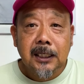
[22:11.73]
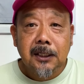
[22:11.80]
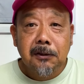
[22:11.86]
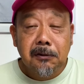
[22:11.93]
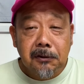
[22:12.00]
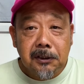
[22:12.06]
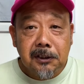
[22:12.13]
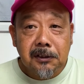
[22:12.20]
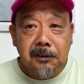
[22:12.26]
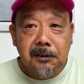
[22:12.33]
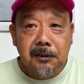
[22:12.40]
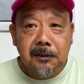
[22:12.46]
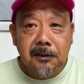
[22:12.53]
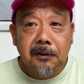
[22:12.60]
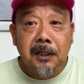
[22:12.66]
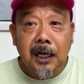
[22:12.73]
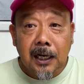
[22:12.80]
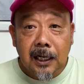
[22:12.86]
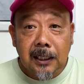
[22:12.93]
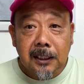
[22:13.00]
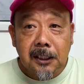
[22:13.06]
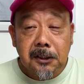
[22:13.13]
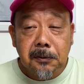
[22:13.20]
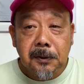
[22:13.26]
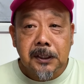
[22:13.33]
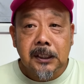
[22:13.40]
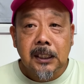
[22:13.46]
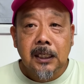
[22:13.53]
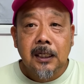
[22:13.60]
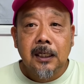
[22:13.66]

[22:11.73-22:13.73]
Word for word: よろしくお願いいたします。